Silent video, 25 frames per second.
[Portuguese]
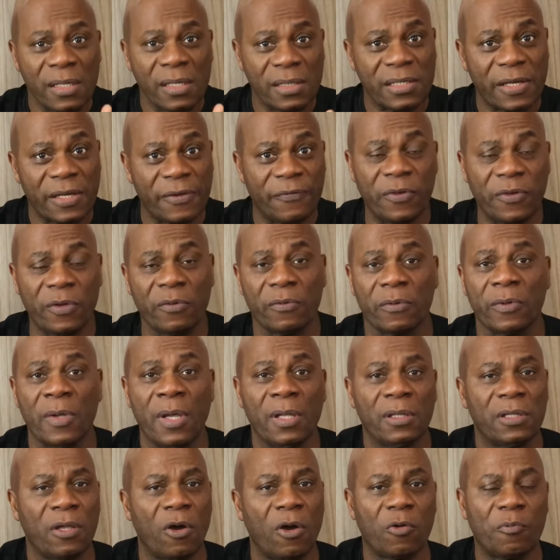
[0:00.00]
E você viu,
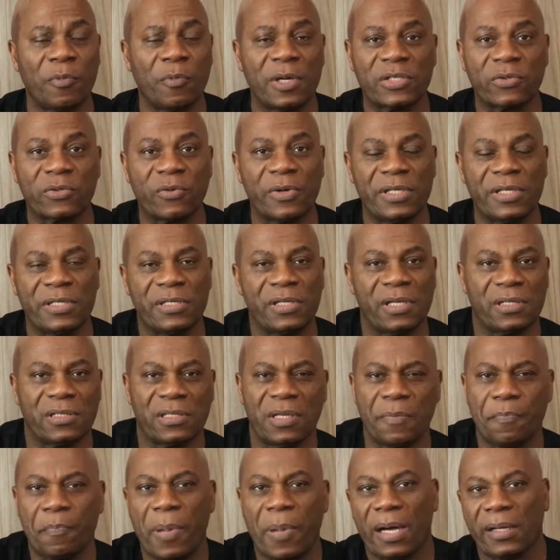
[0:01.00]
tem algumas
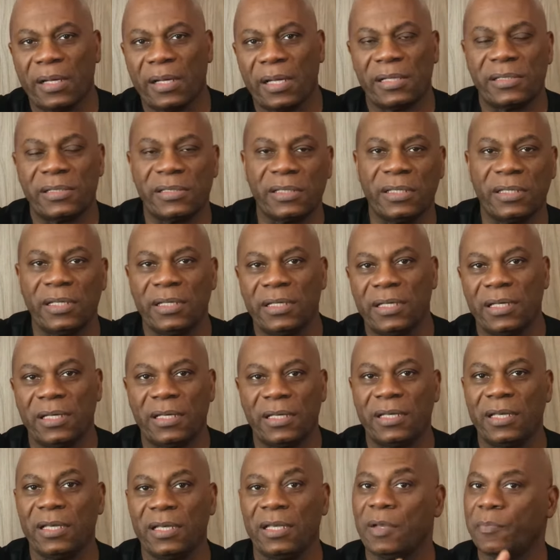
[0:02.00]
coisinhas que parece
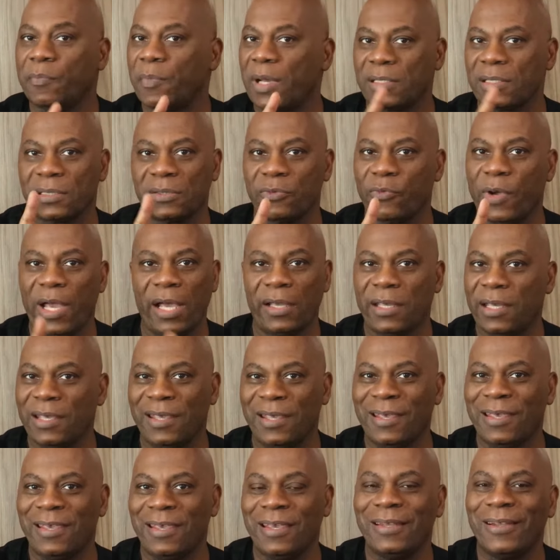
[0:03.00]
kikiki, mas não é
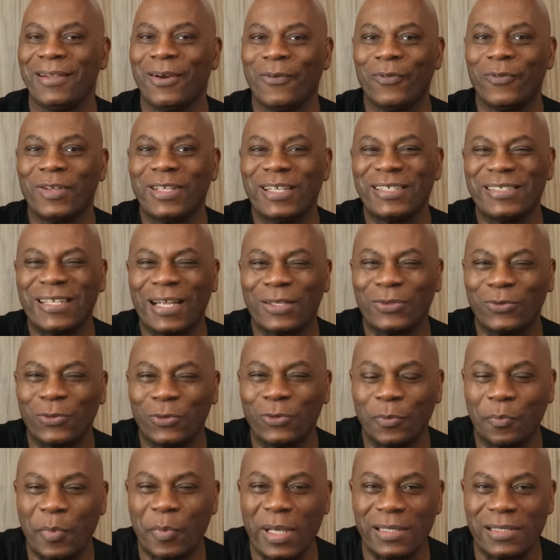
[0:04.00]
kikiki não. Vou deixar
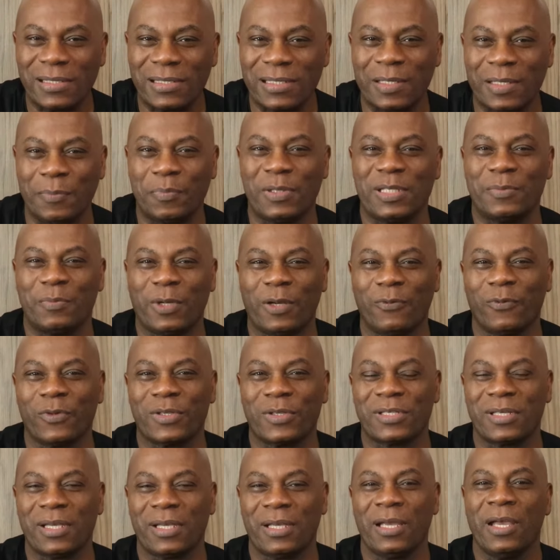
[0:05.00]
tudo bem simples para
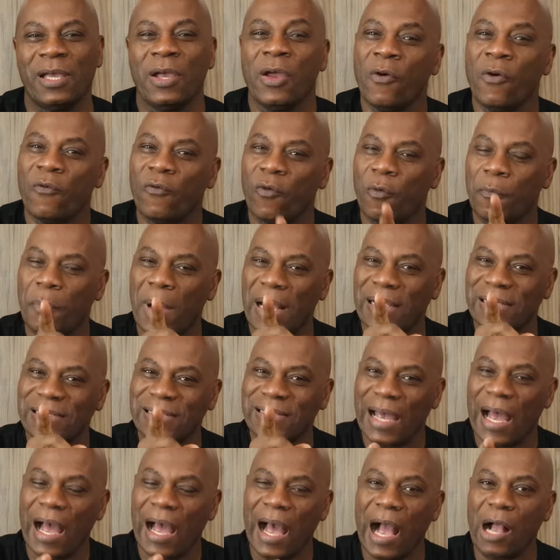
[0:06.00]
você. Vou
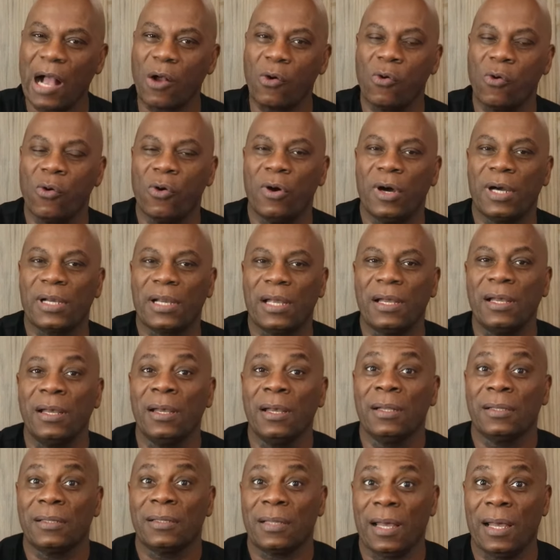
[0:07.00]
passar agora,
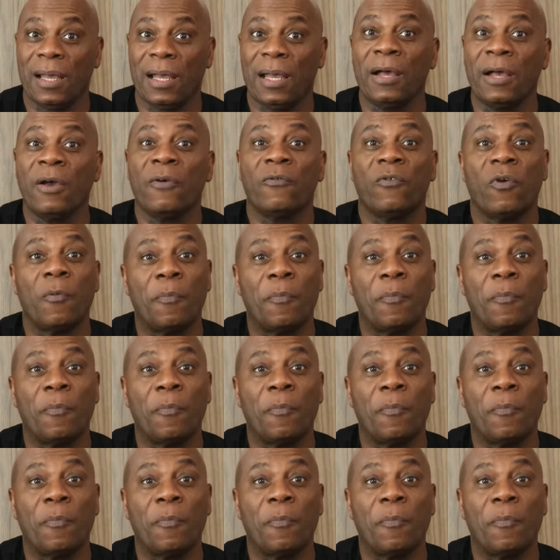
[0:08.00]
tá?